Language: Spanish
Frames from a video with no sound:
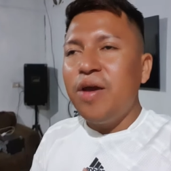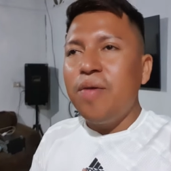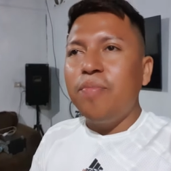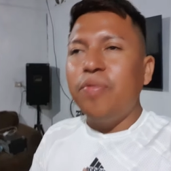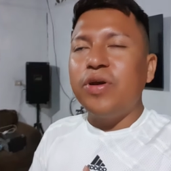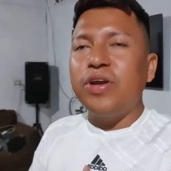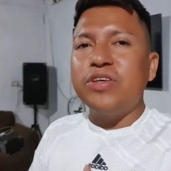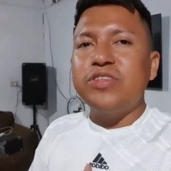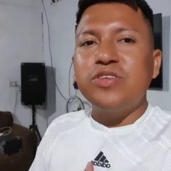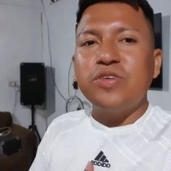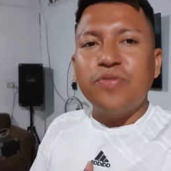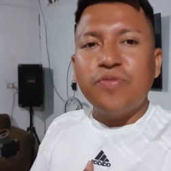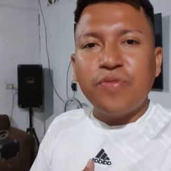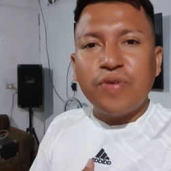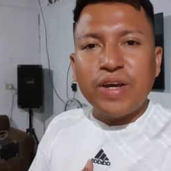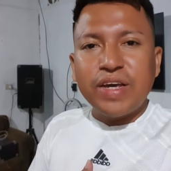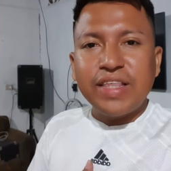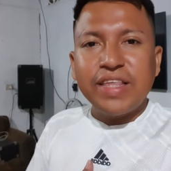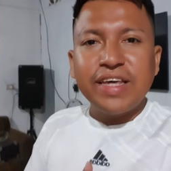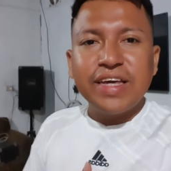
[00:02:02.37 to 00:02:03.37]
Por eso
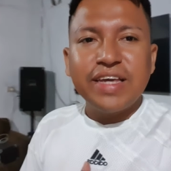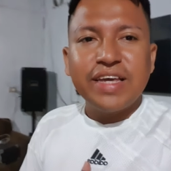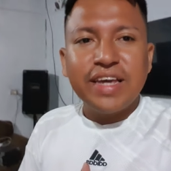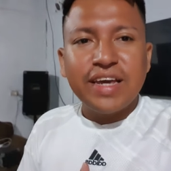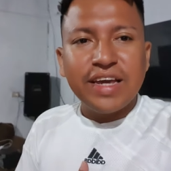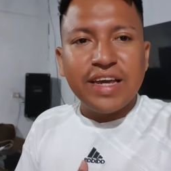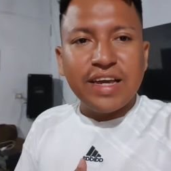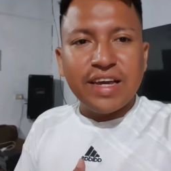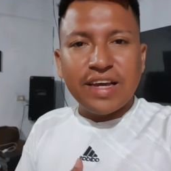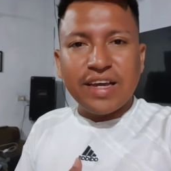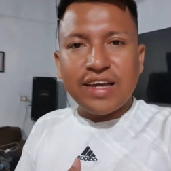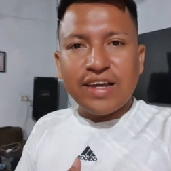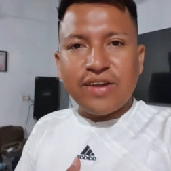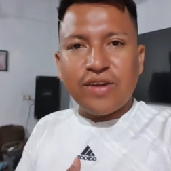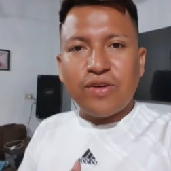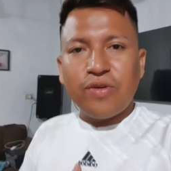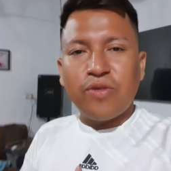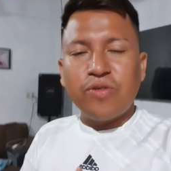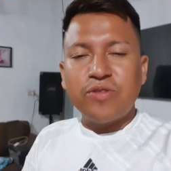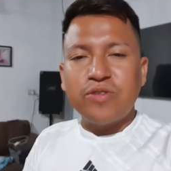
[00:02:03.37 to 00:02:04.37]
fue de que
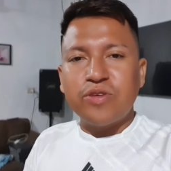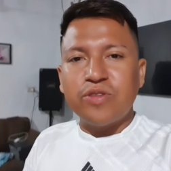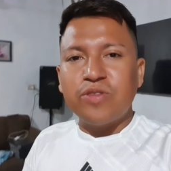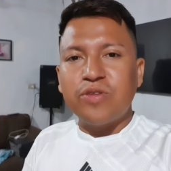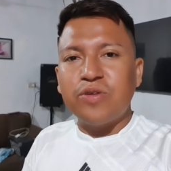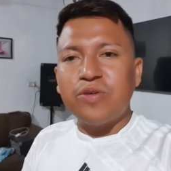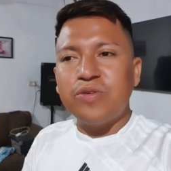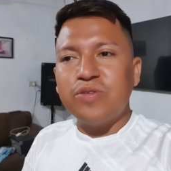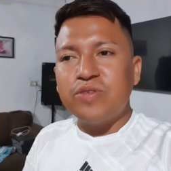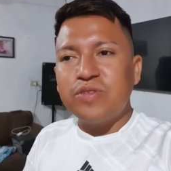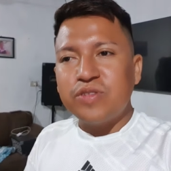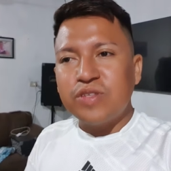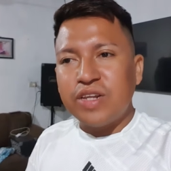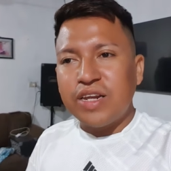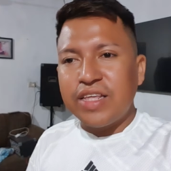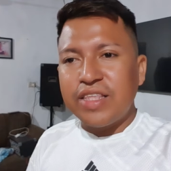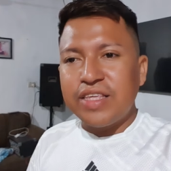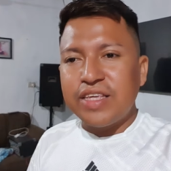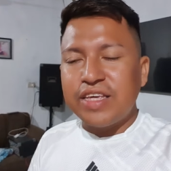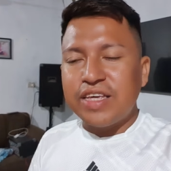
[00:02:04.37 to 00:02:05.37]
nosotros
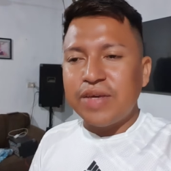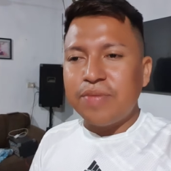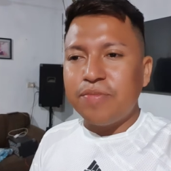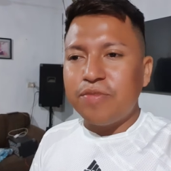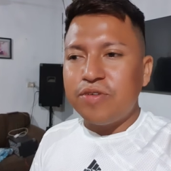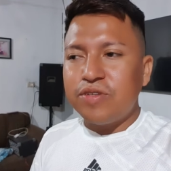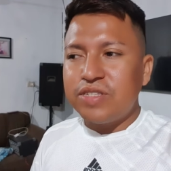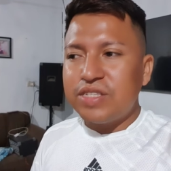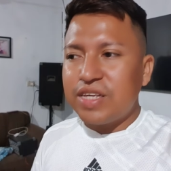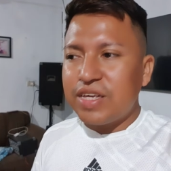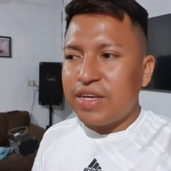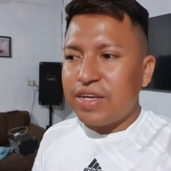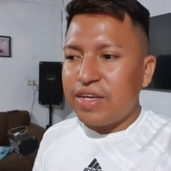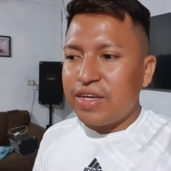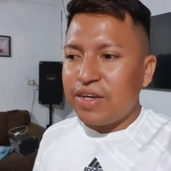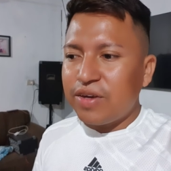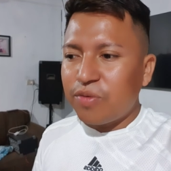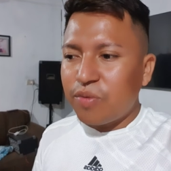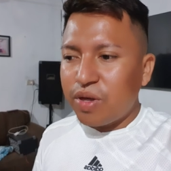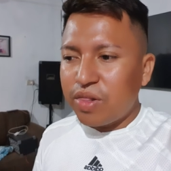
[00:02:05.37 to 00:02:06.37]
le dijimos
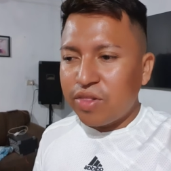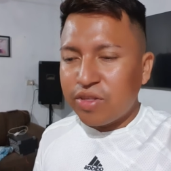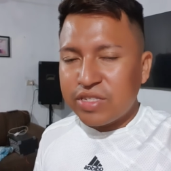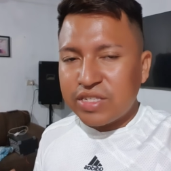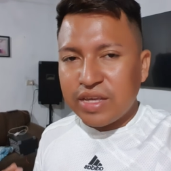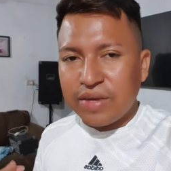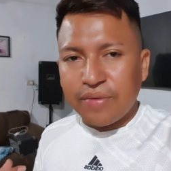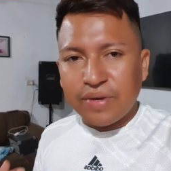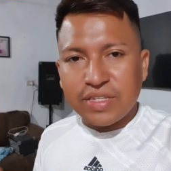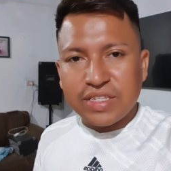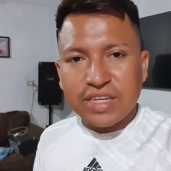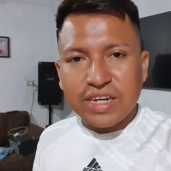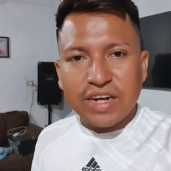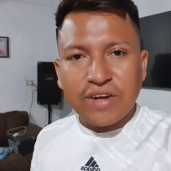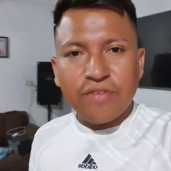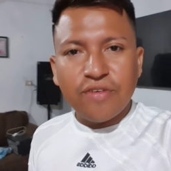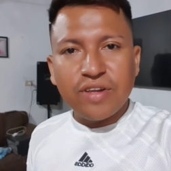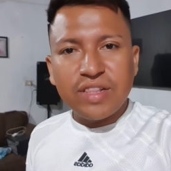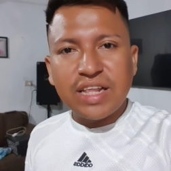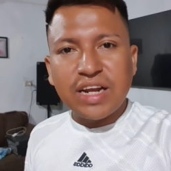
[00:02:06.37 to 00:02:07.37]
que cuando se iba a hacer
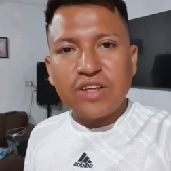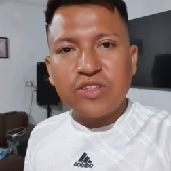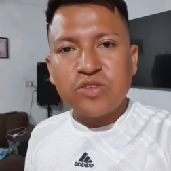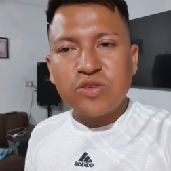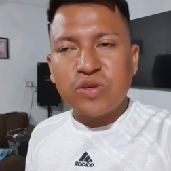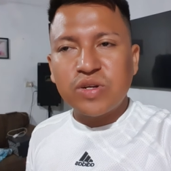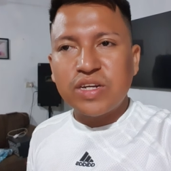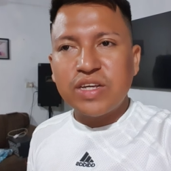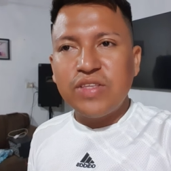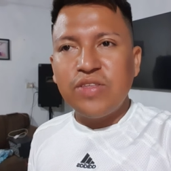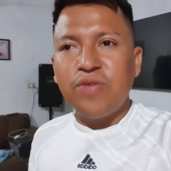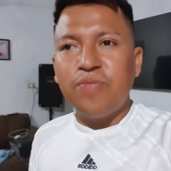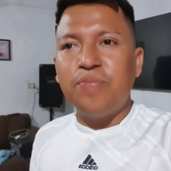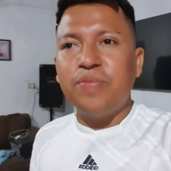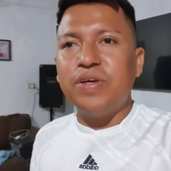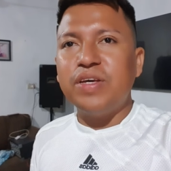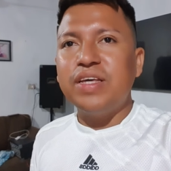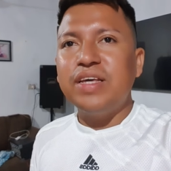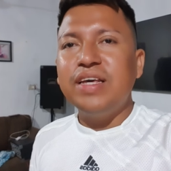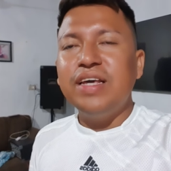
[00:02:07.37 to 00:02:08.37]
el ultrasonido,
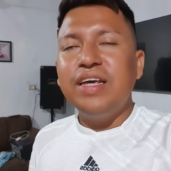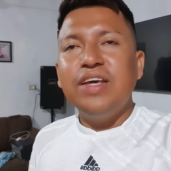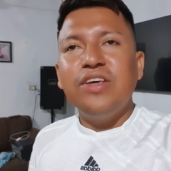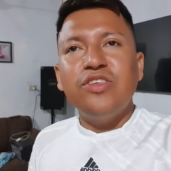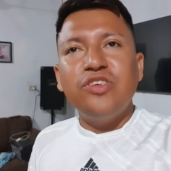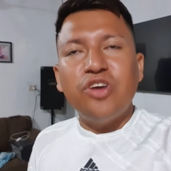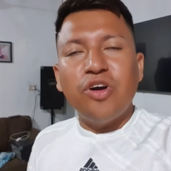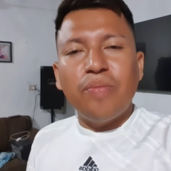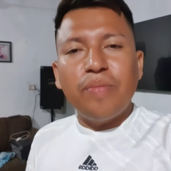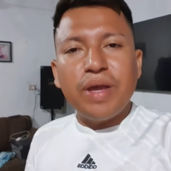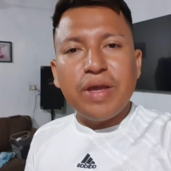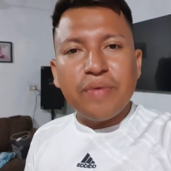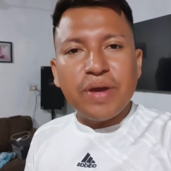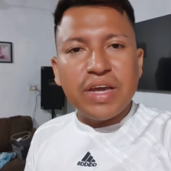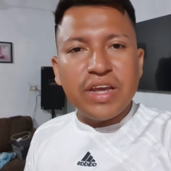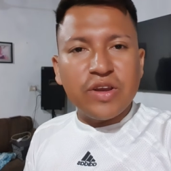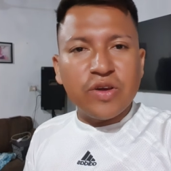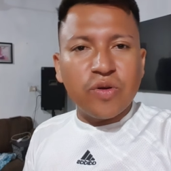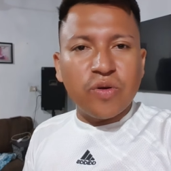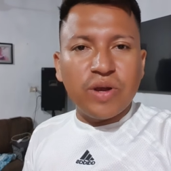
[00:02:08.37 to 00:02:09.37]
pues yo me iba a
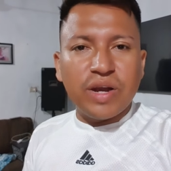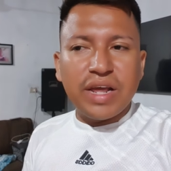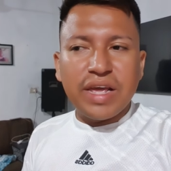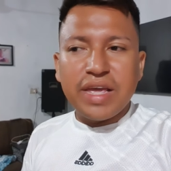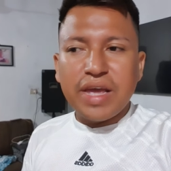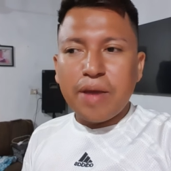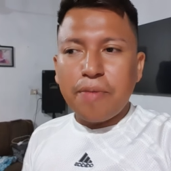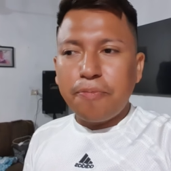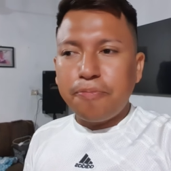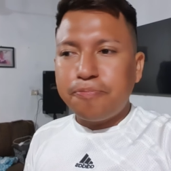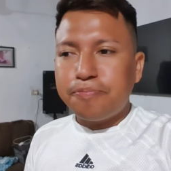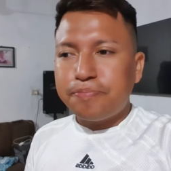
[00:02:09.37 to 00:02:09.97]
ir con ella